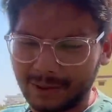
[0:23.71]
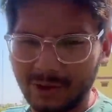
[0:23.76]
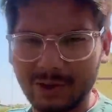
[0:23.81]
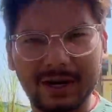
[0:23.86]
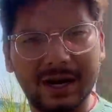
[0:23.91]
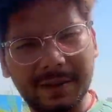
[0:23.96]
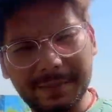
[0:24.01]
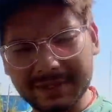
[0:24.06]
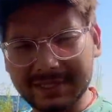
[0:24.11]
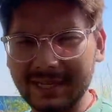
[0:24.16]
और
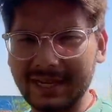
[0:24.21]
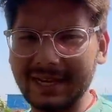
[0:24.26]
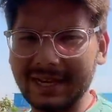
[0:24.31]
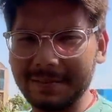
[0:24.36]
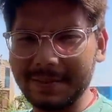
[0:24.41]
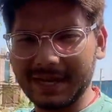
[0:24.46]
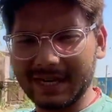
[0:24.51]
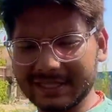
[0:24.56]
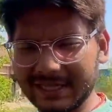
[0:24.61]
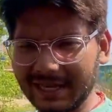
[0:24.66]
अभी से ही
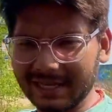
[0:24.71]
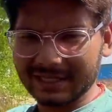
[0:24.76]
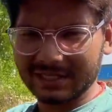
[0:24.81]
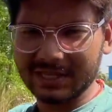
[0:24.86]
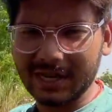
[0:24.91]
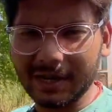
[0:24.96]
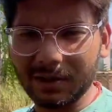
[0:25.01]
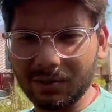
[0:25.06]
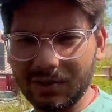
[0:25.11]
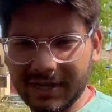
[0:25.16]
हमारा चैलेंज
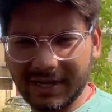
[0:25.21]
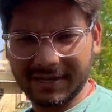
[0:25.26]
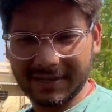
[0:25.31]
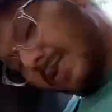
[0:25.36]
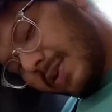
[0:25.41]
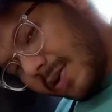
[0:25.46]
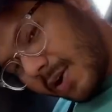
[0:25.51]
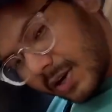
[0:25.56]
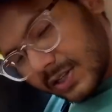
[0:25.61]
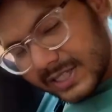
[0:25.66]
स्टार्ट हो रहा
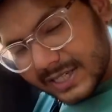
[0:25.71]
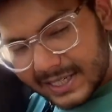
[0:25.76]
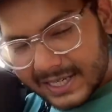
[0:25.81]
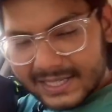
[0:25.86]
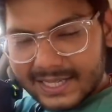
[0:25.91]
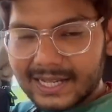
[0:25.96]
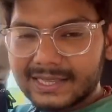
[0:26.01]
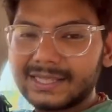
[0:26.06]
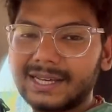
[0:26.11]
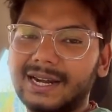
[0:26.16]
है और जिनके
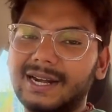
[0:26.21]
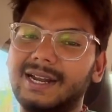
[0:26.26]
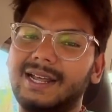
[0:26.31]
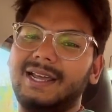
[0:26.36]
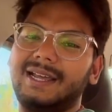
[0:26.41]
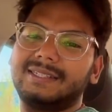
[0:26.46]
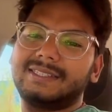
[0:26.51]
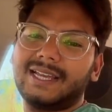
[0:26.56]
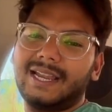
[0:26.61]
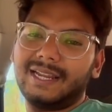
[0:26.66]
साथ करना
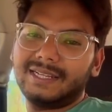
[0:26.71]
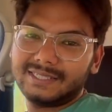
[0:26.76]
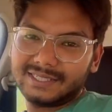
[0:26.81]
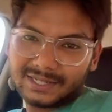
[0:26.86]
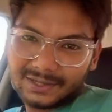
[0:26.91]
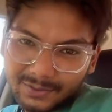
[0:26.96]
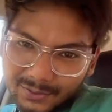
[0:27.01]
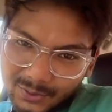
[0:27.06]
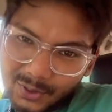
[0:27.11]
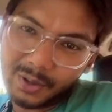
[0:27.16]
है चैलेंज
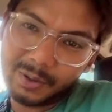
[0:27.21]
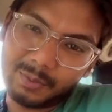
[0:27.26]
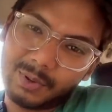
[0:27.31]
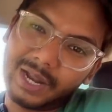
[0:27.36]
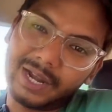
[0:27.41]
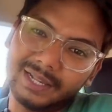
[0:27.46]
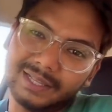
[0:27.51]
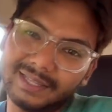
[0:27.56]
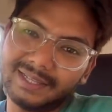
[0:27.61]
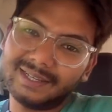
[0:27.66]
उनको भी बुला
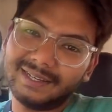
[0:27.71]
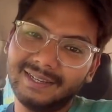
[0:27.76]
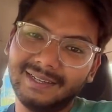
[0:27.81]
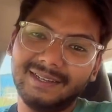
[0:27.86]
लेते हैं